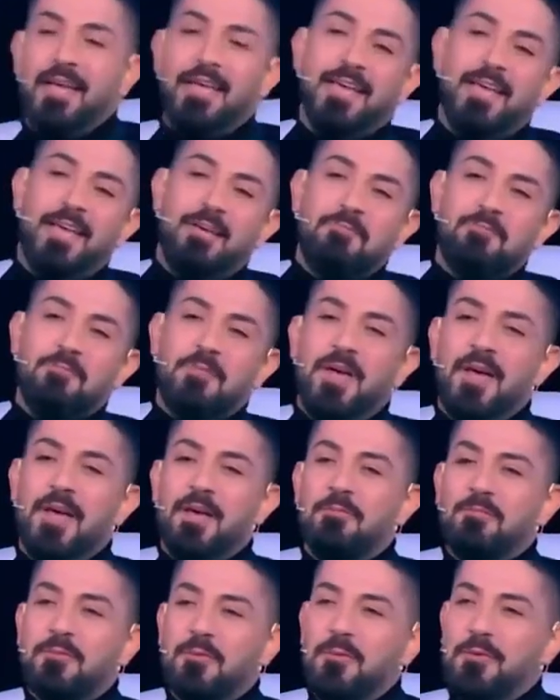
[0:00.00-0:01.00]
ايام
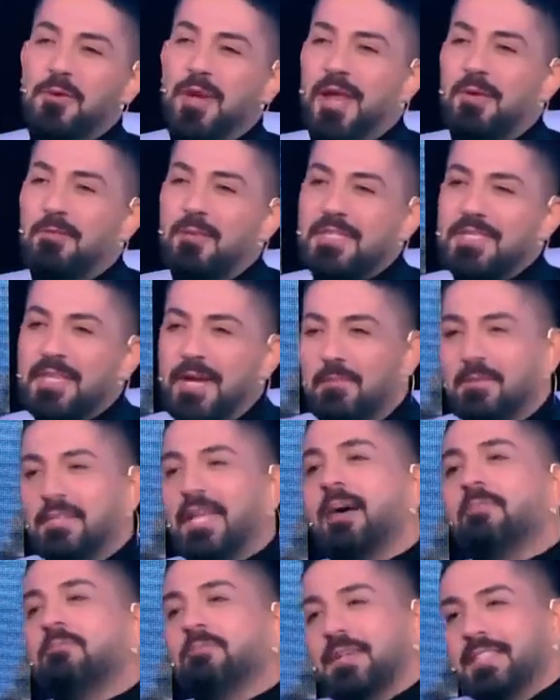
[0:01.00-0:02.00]
بكون على المسرح
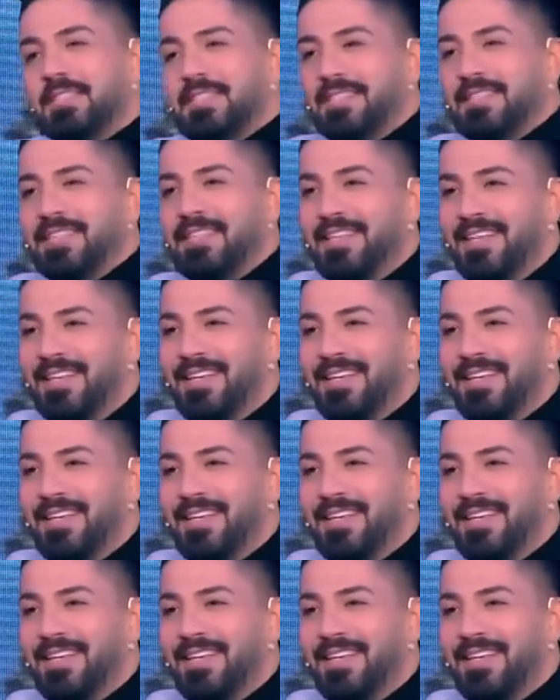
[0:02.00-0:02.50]
بتحمس